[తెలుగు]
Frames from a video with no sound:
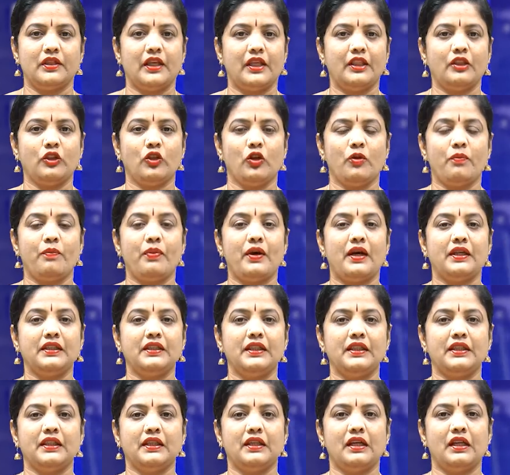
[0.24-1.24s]
ఎంతో
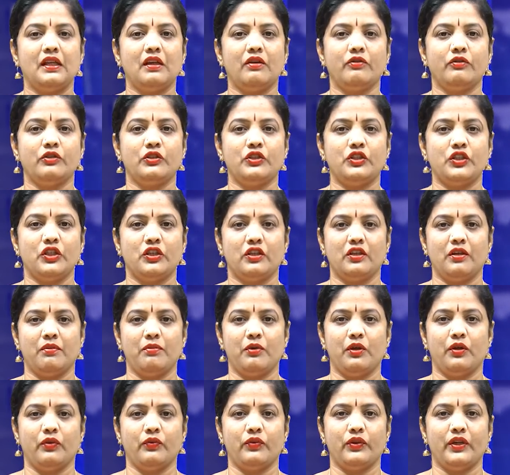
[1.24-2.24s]
బాధ్యత గల
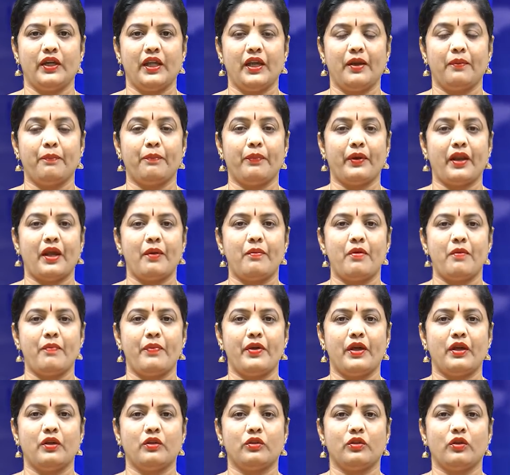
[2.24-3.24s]
ఉద్యోగంలో ఉండి ప్రేమ
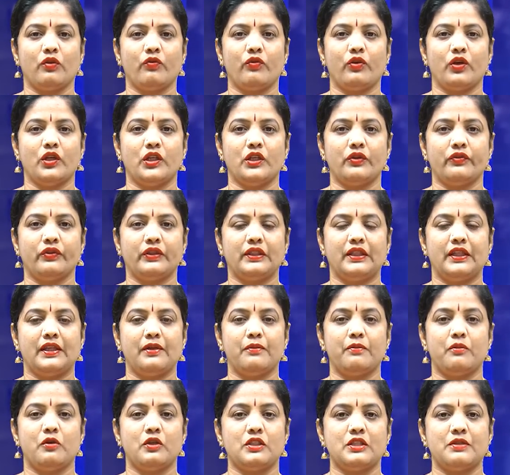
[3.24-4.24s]
పేరుతో ఓ
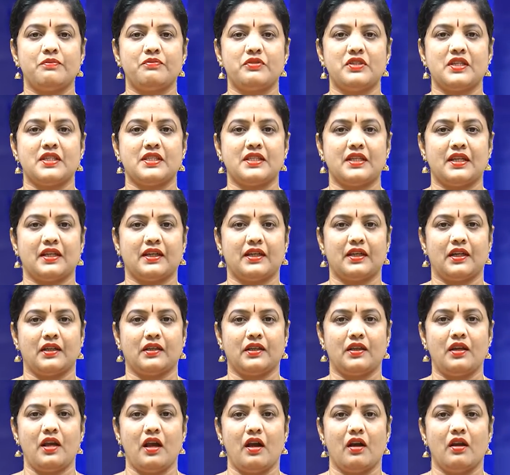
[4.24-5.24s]
యువతిని మోసం చేసిన
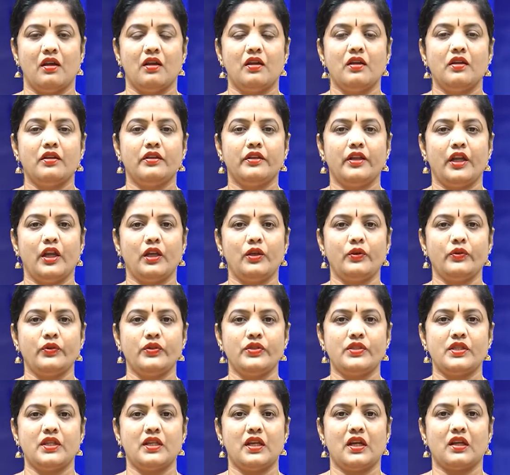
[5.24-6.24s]
ఘటన
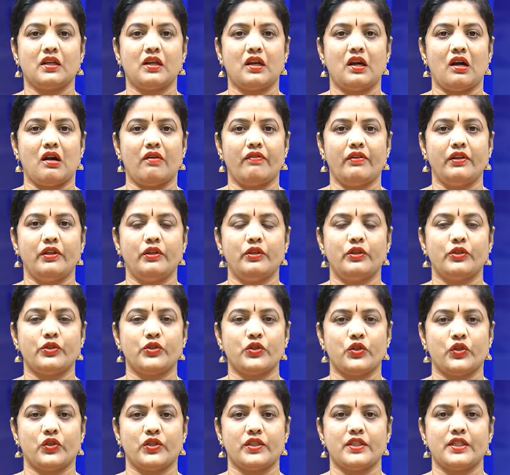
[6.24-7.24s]
నెల్లూరు జిల్లా కావలిలో
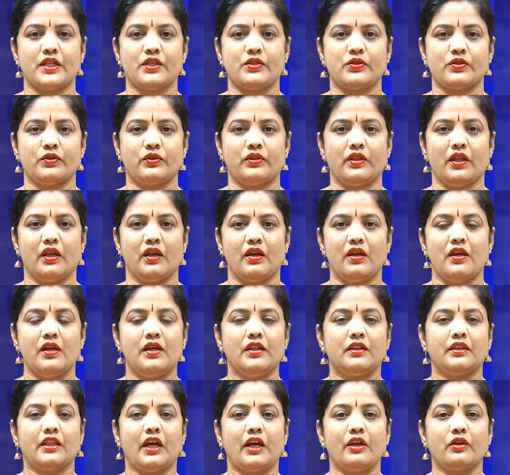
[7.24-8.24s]
చోటు చేసుకుంది
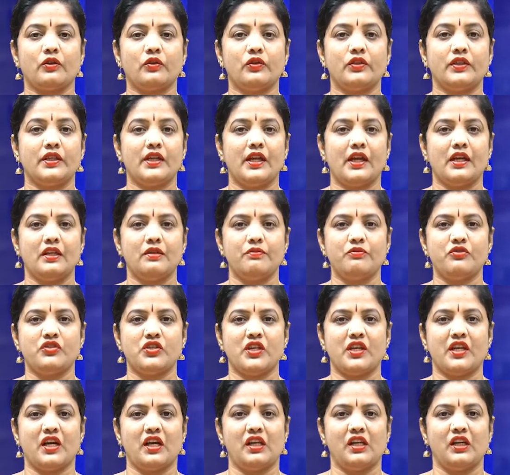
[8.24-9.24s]
తనకు న్యాయం
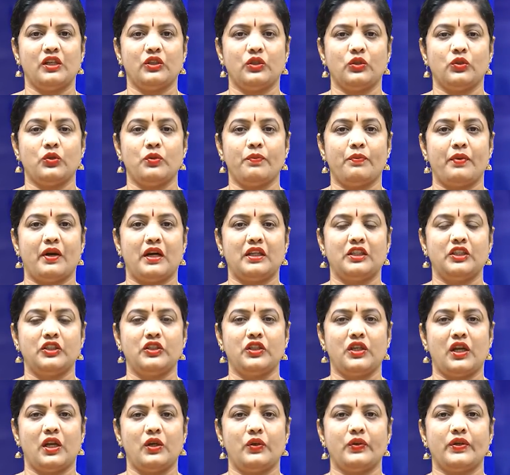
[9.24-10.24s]
చేయాలంటూ
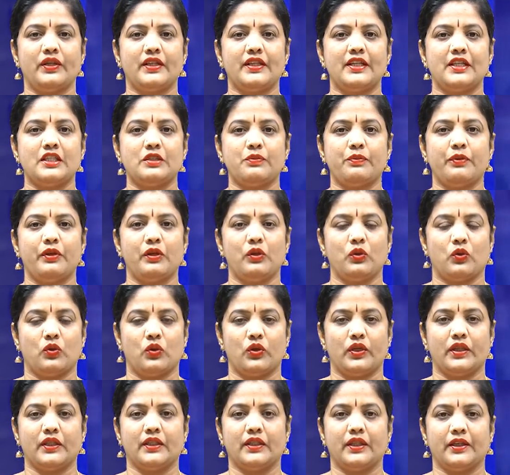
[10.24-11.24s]
బాధితురాలు డీఎస్పీని
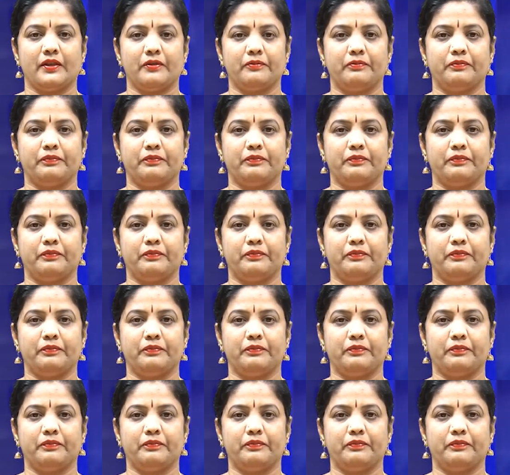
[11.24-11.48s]
కోరింది